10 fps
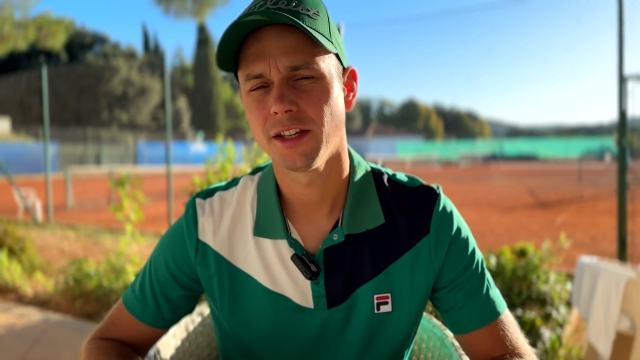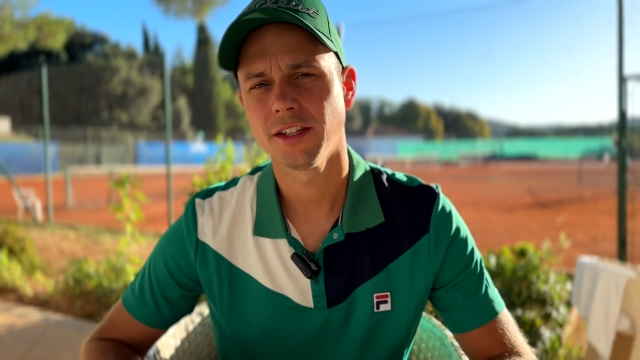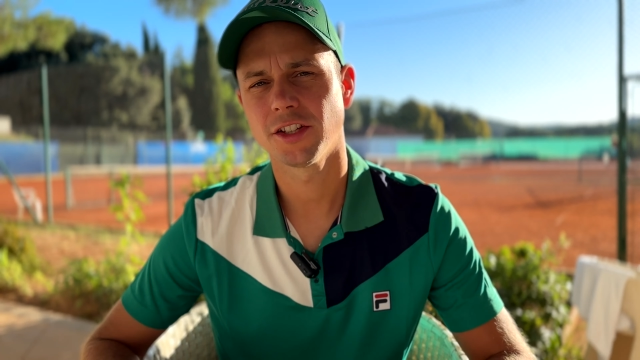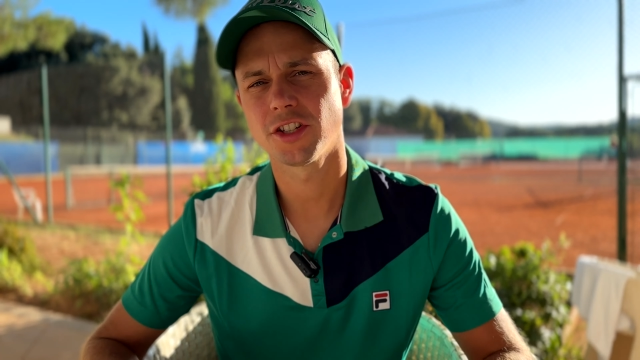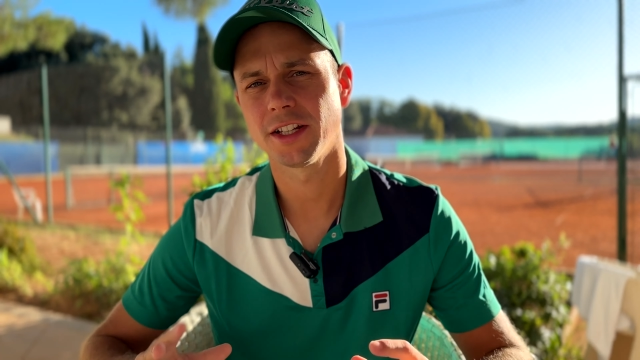
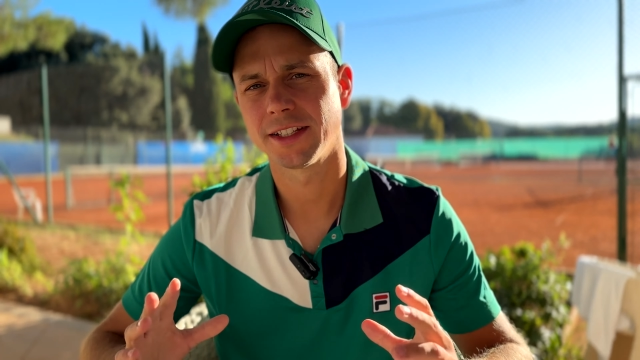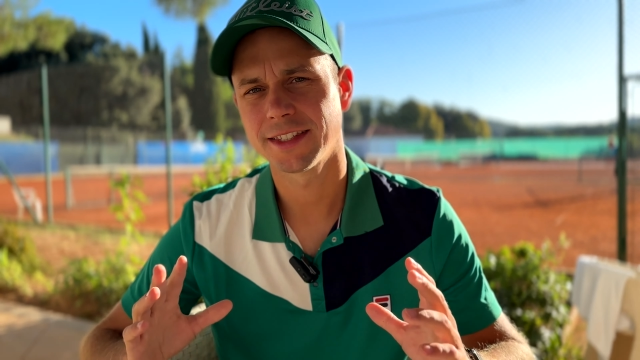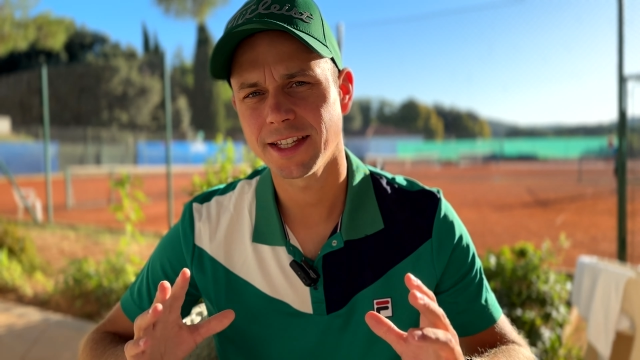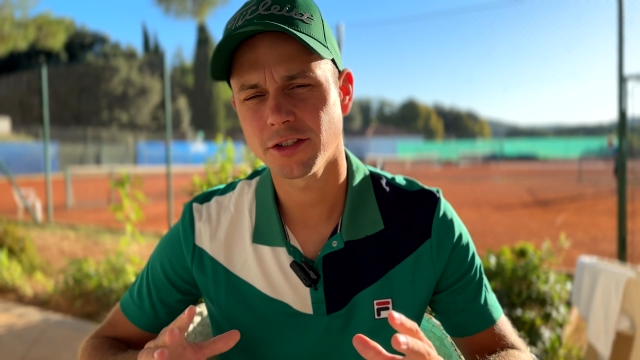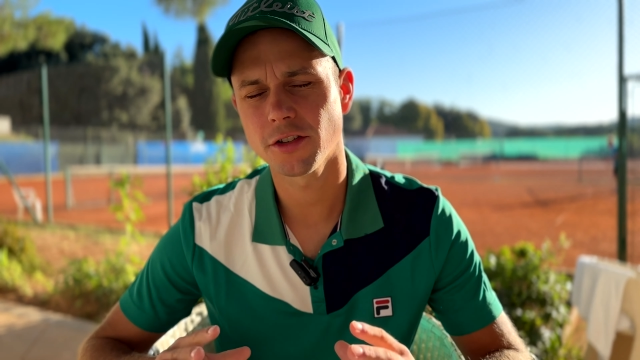Jeżeli
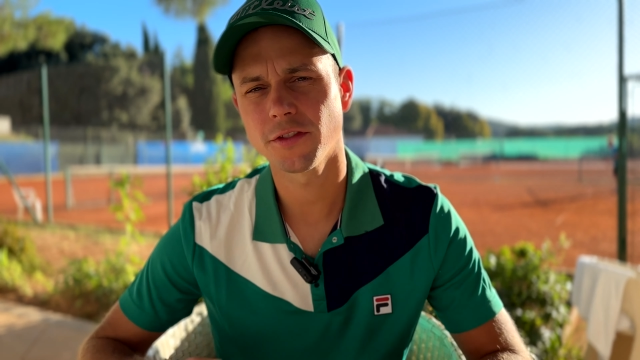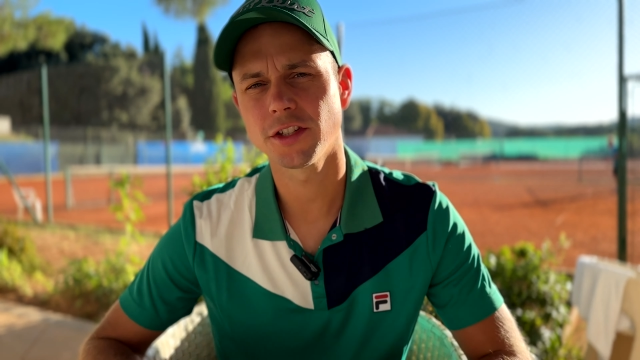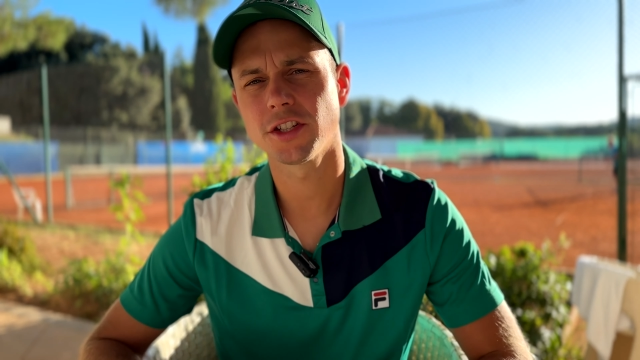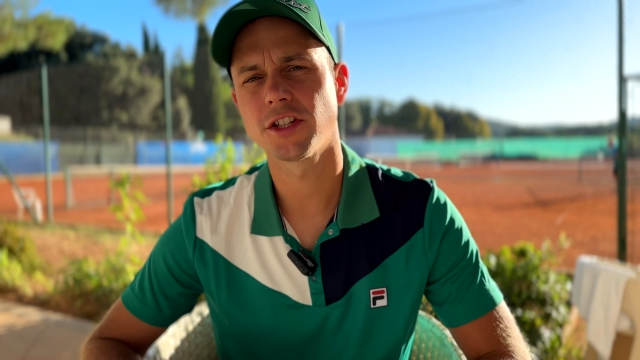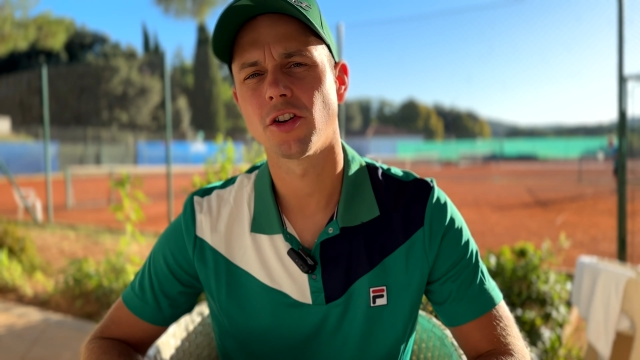chcesz
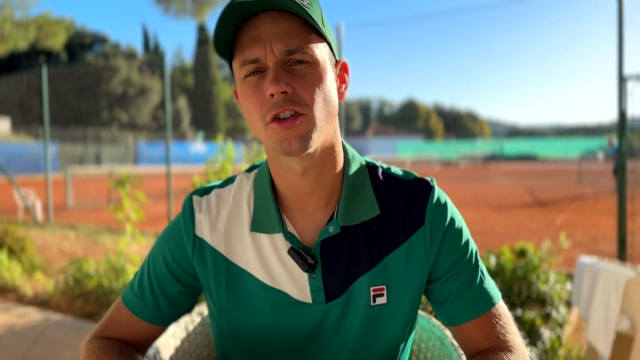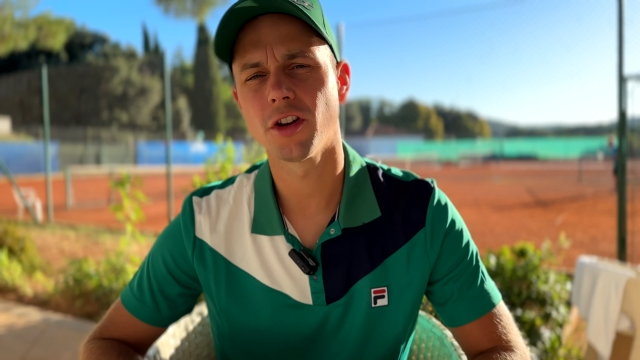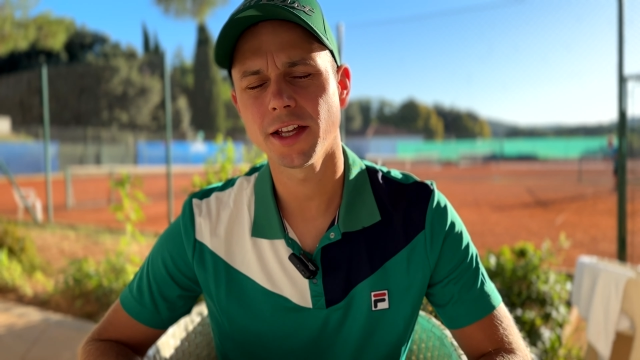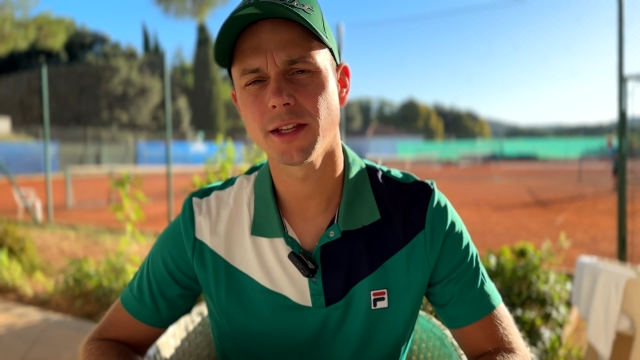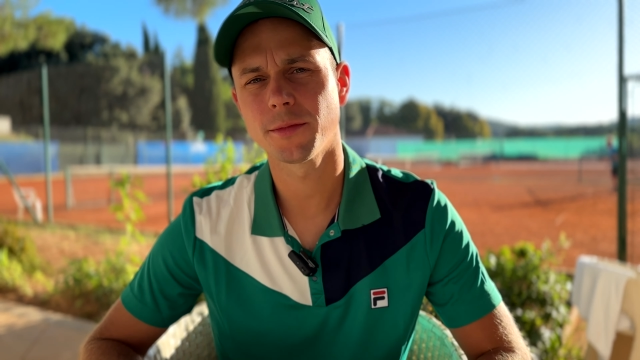dowiedzieć się o
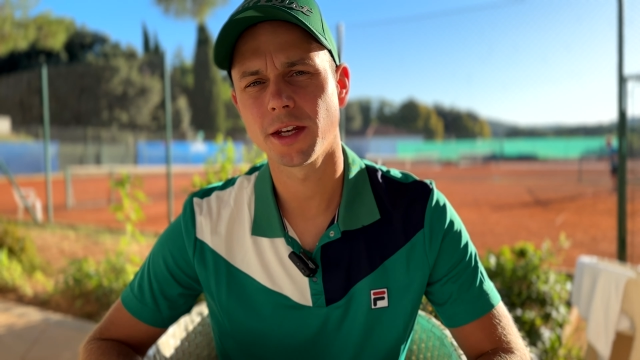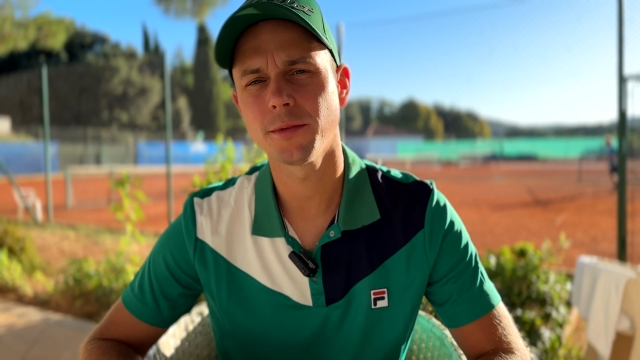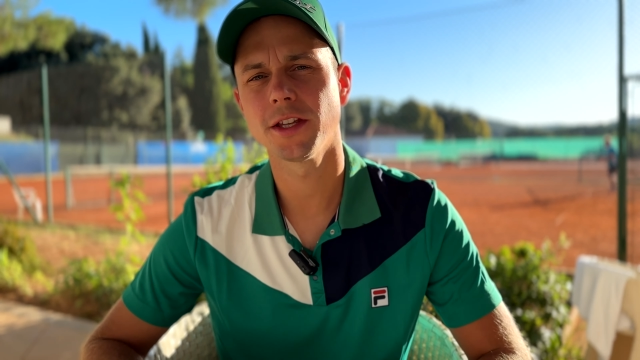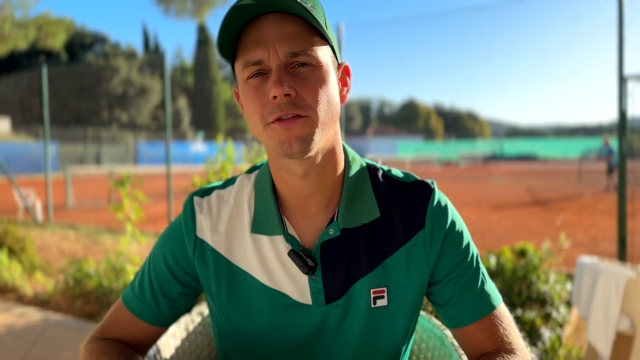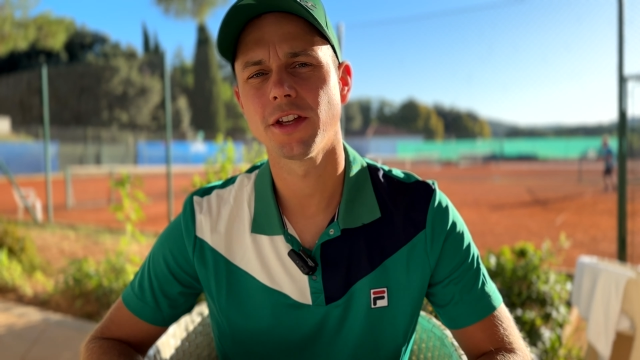kolejnym
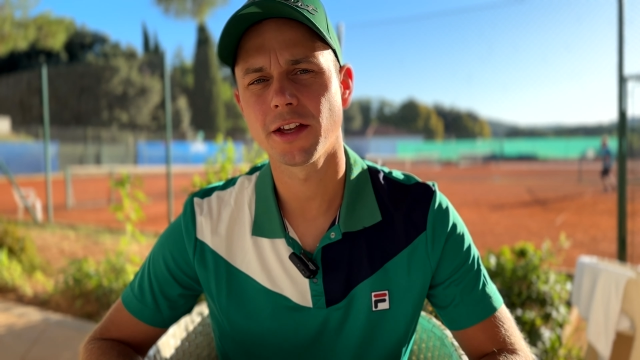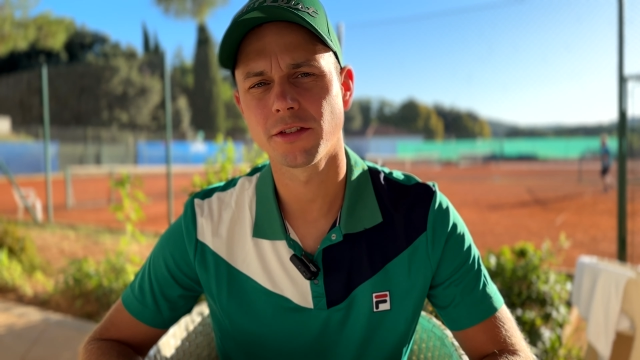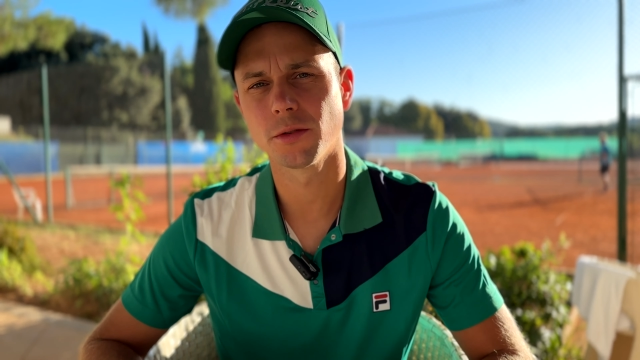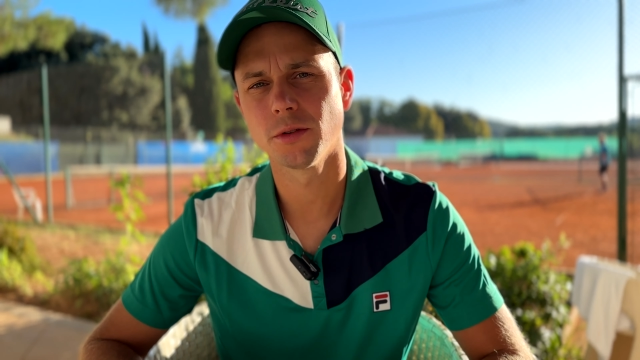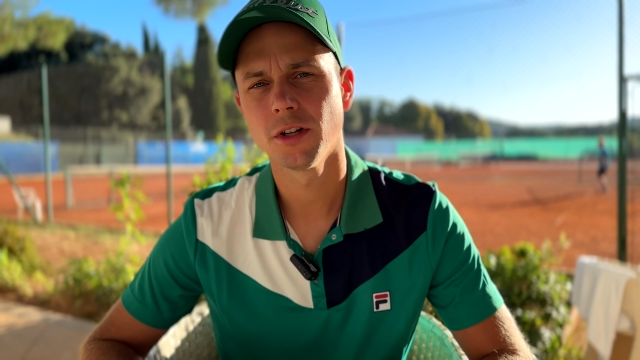terminie wyjazdu,